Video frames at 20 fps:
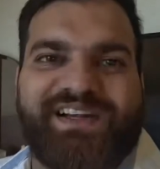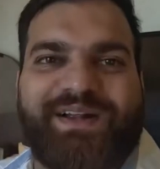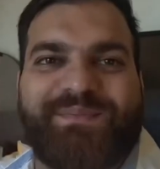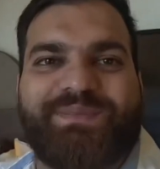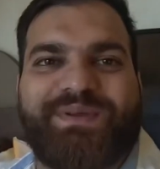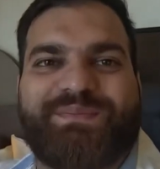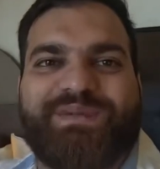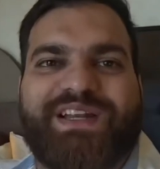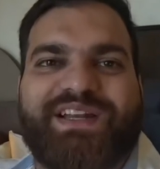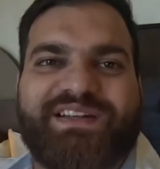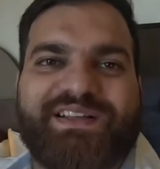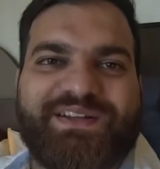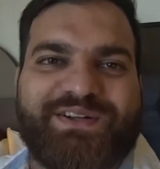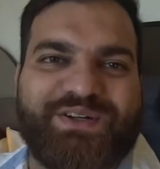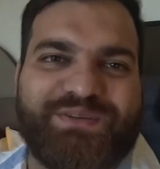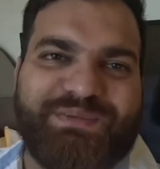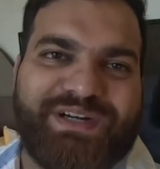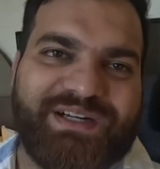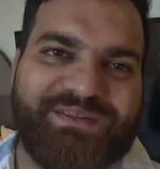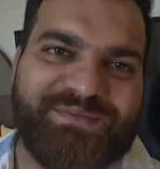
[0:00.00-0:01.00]
आप भी प्लान कर रहे हो
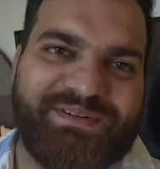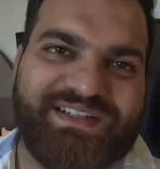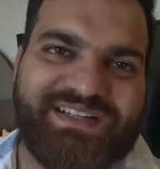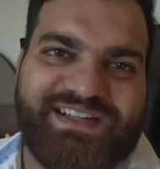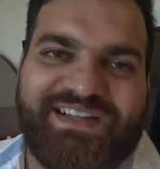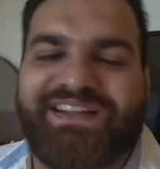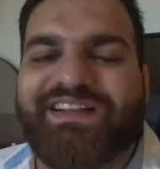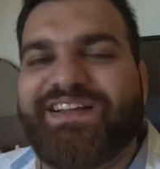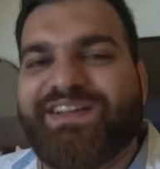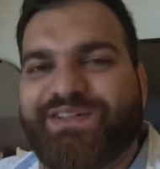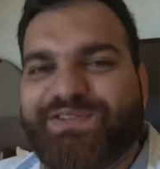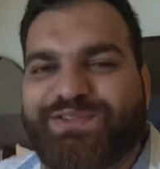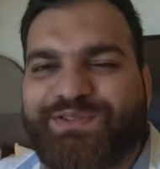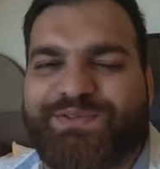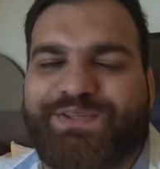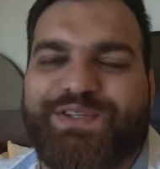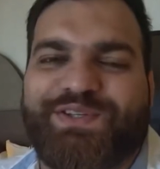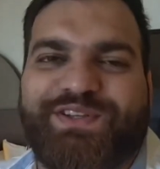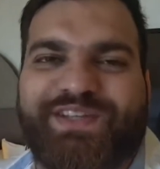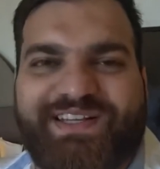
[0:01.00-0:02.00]
अपार्टमेंट का तो
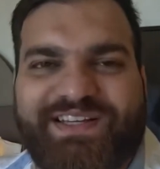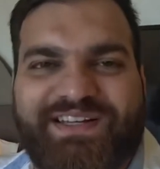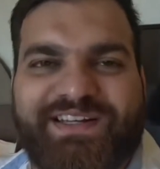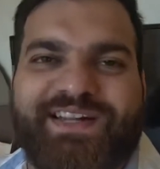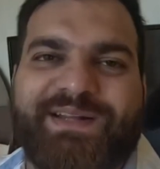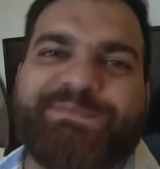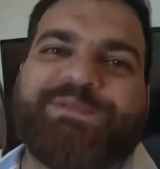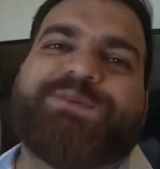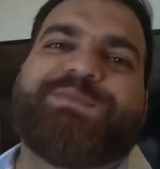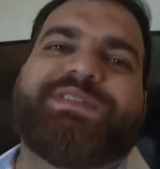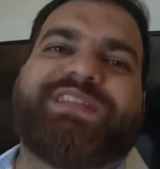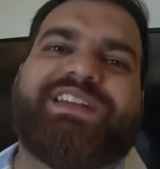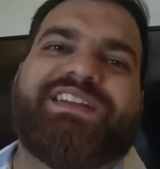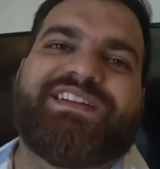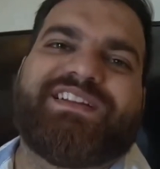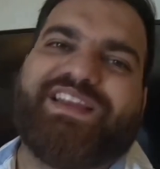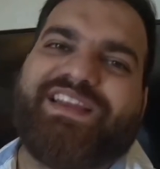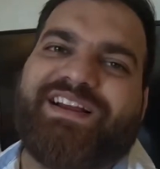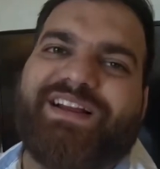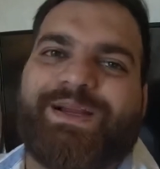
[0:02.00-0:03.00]
वीडियो देख लेना आपको पता
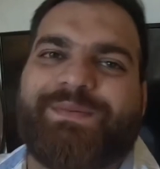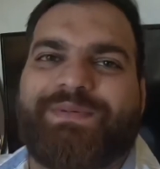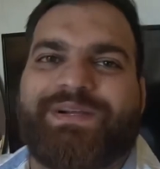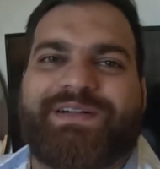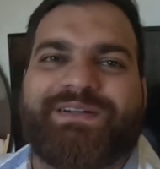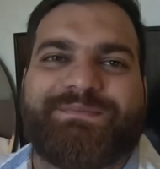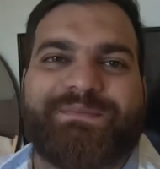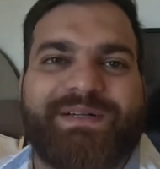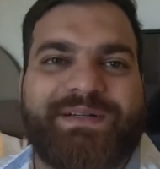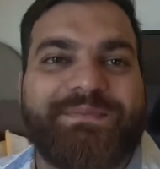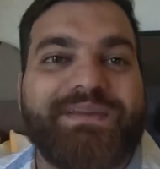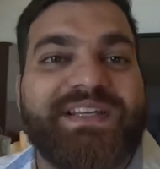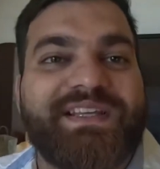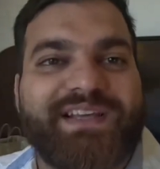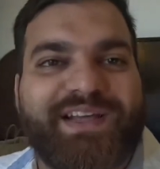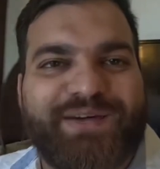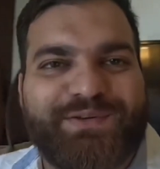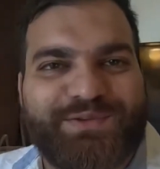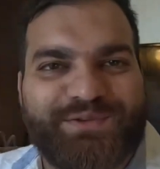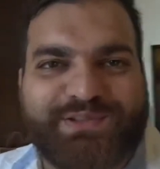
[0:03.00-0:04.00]
लग जाएगा अपार्टमेंट में
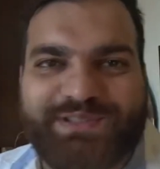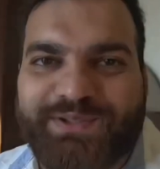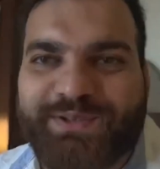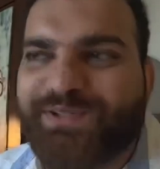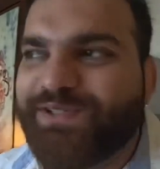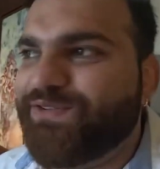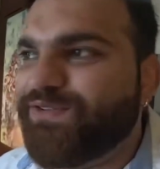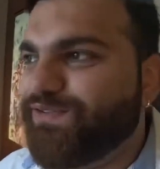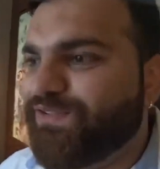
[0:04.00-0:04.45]
क्या कुछ सहूलियत